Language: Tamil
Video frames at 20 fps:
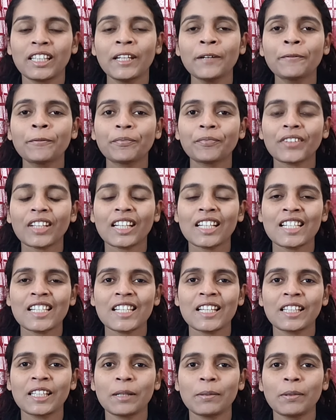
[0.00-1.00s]
மாதிரி
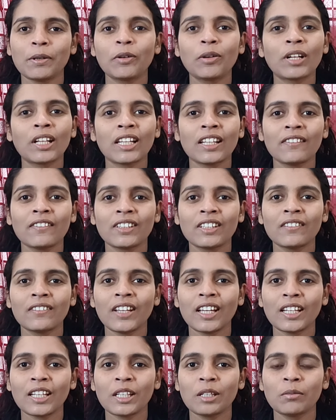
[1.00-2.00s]
கிறிஸ்தியான் கேட்பான் உடனே வந்து
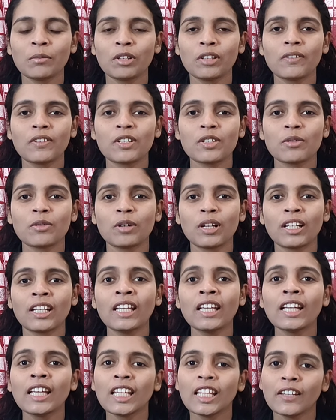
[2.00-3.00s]
வியாக்கினி முனிவர்
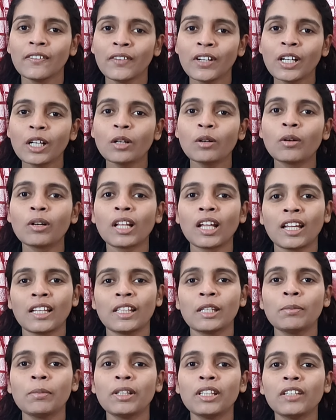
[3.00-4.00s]
சொல்லுவார் இவங்களோட
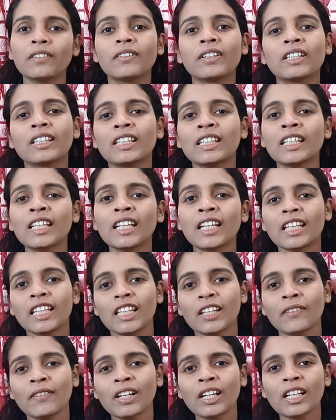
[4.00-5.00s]
அதிபதி வந்து
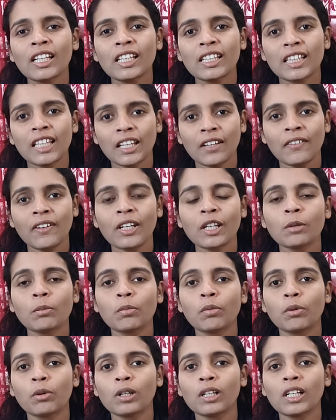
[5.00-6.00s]
இவங்களுக்கு தேவையான
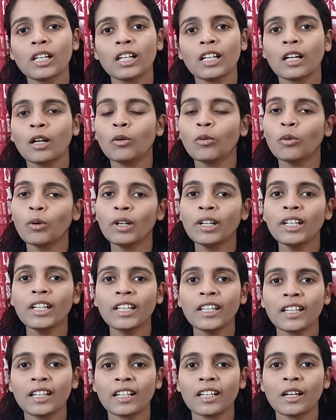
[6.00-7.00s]
பொருட்கள் எல்லாம் ஒன்
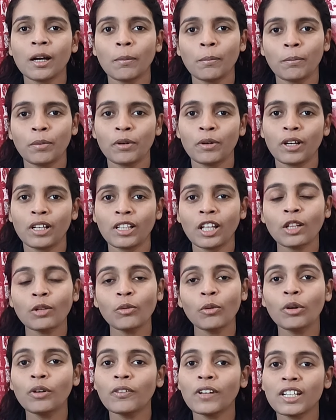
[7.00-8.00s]
இயருக்கு அப்புறம்
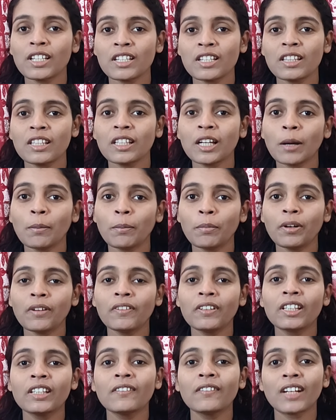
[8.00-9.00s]
அதாவது ஒரு வருஷத்துக்கு
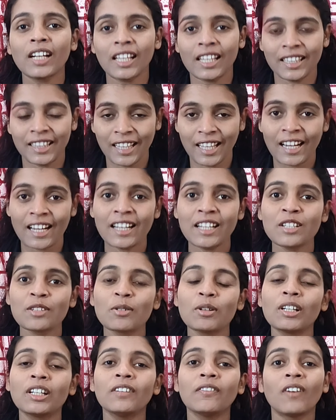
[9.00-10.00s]
அப்புறம் வந்து இவங்களுக்கு
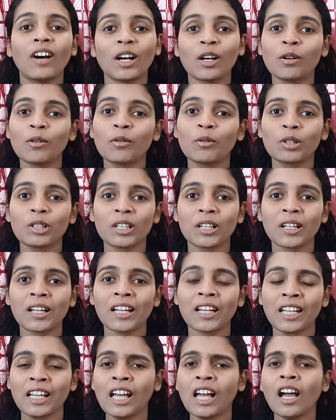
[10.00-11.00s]
தர்றேன்னு சொல்லிட்டு வாக்கு
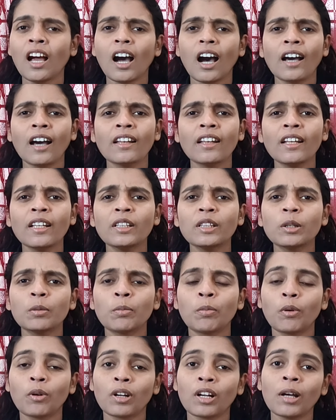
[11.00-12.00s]
கொடுத்துருக்காரு ஆனால் இந்த
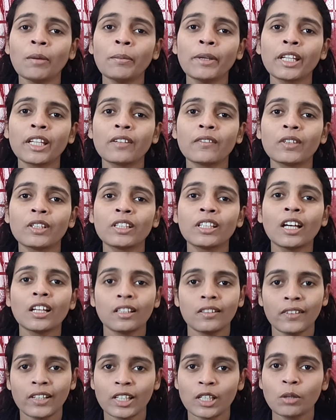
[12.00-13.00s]
பொறாமைக்கு வந்து
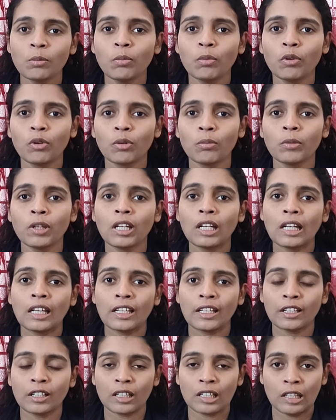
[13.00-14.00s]
அது வரைக்கும் பொறுமை
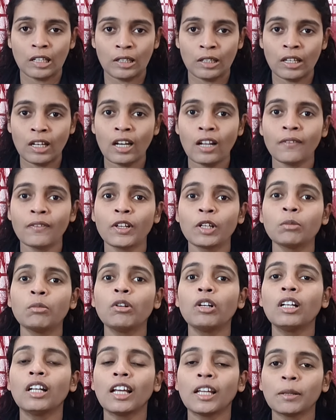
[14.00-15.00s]
இல்லை எனக்கு என்னெல்லாம்
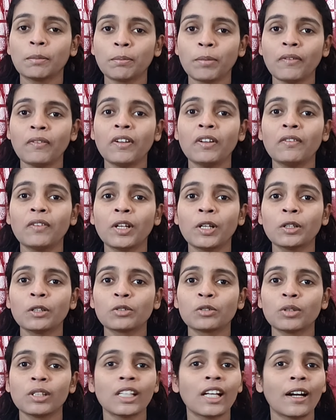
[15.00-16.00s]
வேணுமோ எல்லாம் இப்போவே
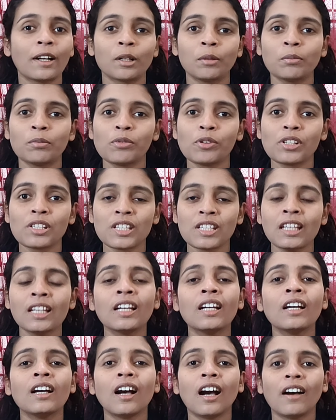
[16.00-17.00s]
வேணும்னு சொல்லிட்டு அடம் பிடிச்சி
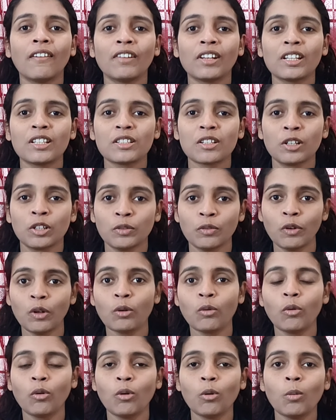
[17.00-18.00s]
அவன் என்ன செய்கிறான்
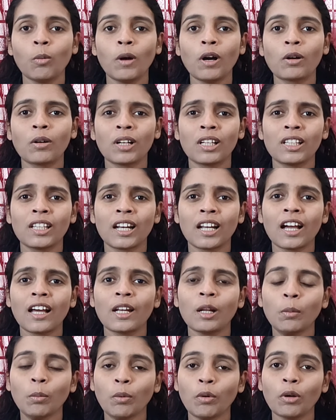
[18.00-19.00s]
இவ்வளோ கோபமாக
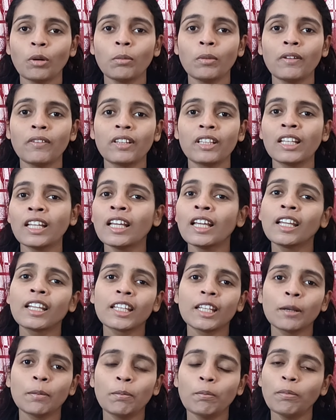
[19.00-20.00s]
உட்காந்துருக்கான் ஆனால் பொறுமை வந்து
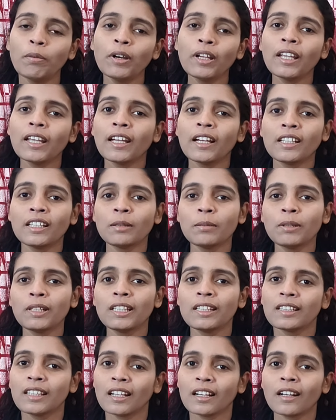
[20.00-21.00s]
எப்போ என்
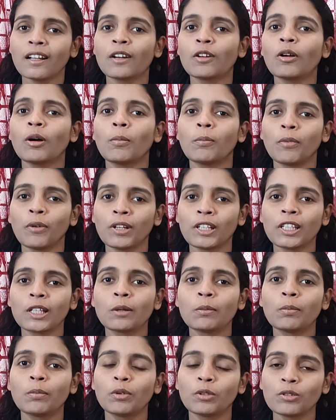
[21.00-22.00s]
அதிபதி தர்றாரோ அப்போ
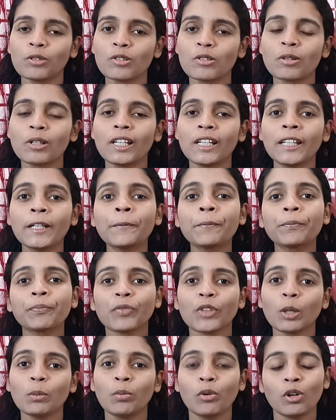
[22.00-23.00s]
எனக்கு போதும்னு சொல்லிட்டு
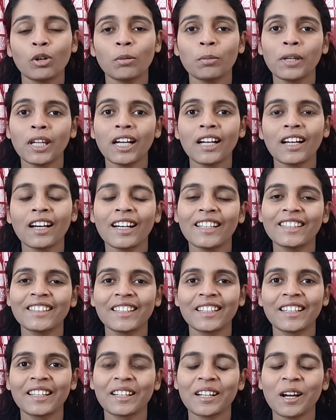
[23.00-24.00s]
பொறுமையாக
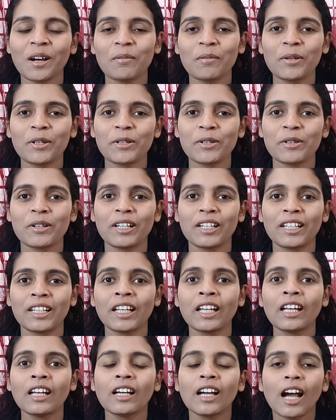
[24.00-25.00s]
காத்திருக்கிறான் அப்படின்னு சொல்லிட்டு
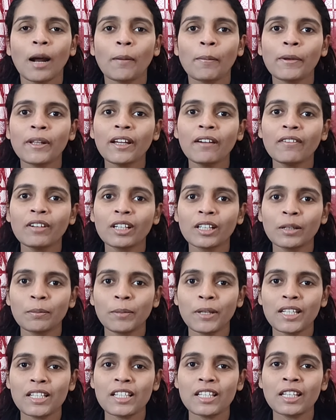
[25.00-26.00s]
அப்படி அவங்க
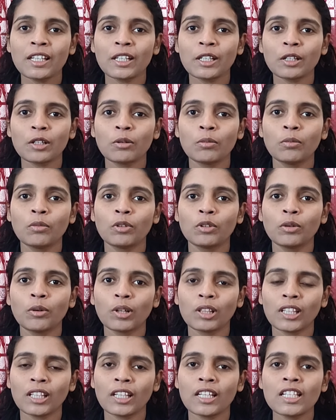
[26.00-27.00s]
பேசிக்கிட்டு இருக்கும்போது
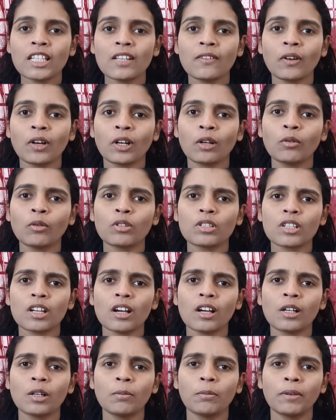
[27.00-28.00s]
ஒருத்தன் என்ன செய்வானா ஒரு
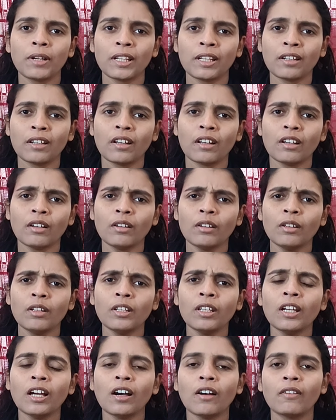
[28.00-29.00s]
சாக்கு பை
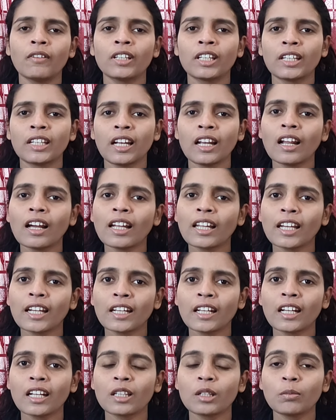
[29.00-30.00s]
நிறைய அவன் என்னெல்லாம்
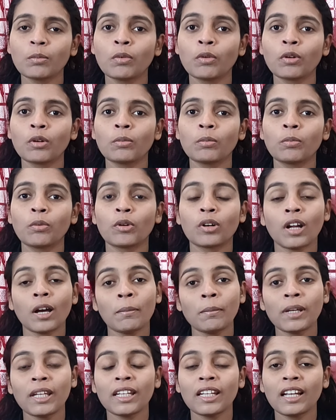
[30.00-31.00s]
கேட்டான் அந்த பொரு
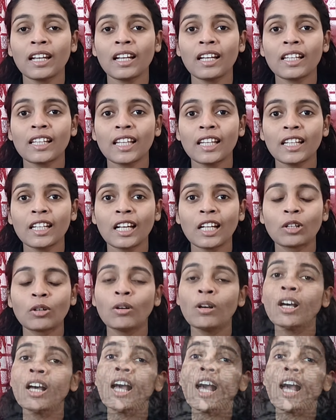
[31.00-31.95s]
பொறாமை என்னெல்லாம் கேட்டானோ